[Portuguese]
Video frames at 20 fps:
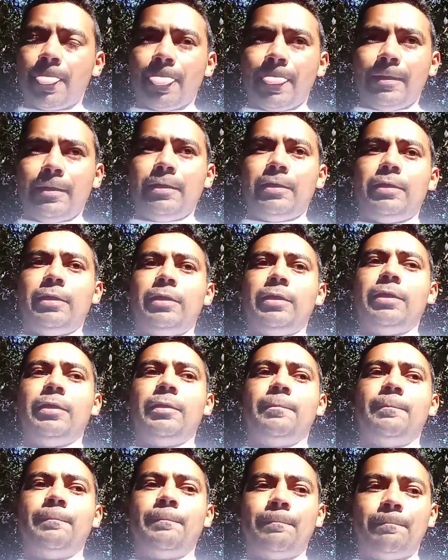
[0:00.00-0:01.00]
É,
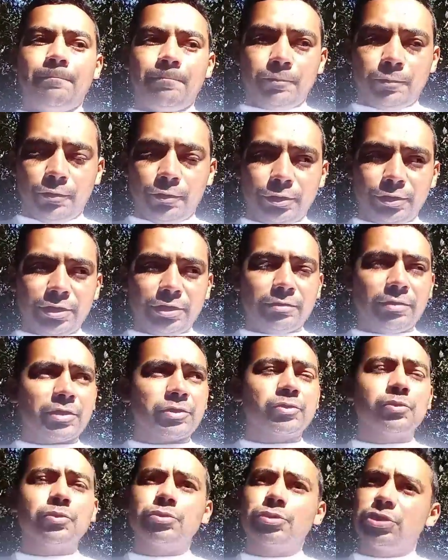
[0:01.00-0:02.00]
voltando ao
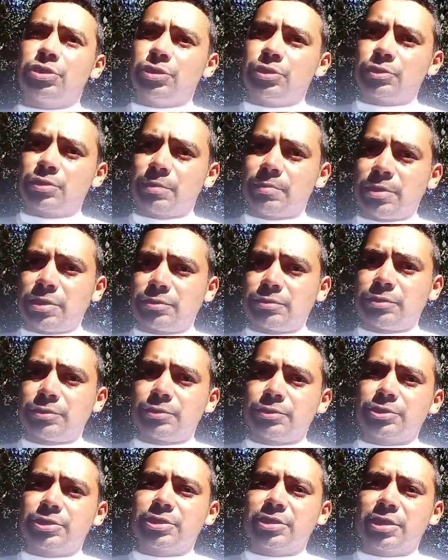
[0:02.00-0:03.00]
assunto, que Deus abençoe
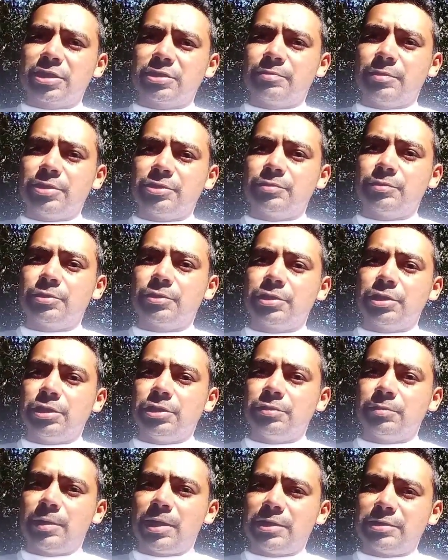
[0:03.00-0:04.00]
todas as mães do meu
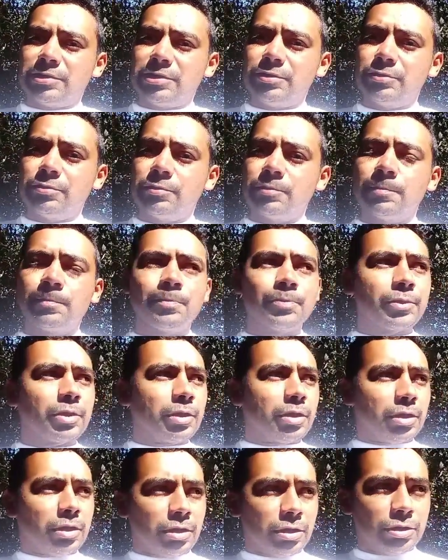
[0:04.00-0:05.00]
querido Brasil.
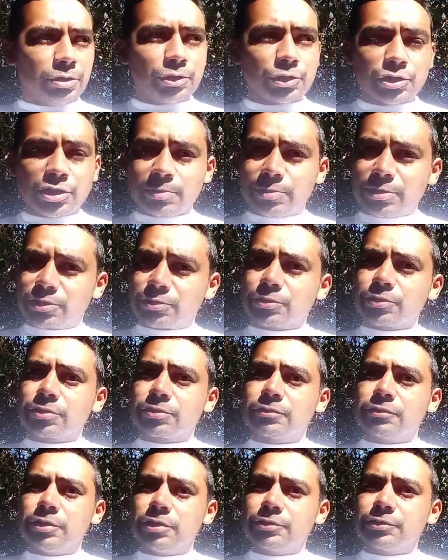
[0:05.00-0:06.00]
Que Deus abençoe
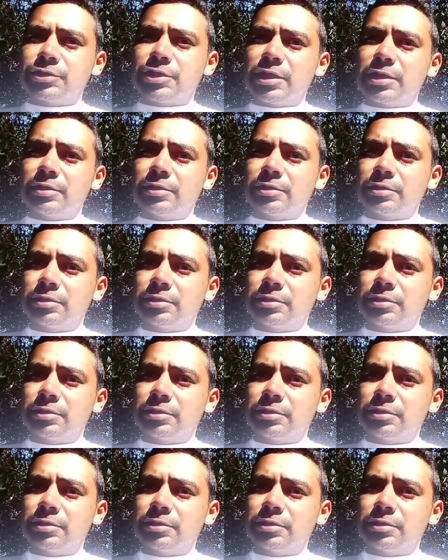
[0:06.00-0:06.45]
os filhos, né?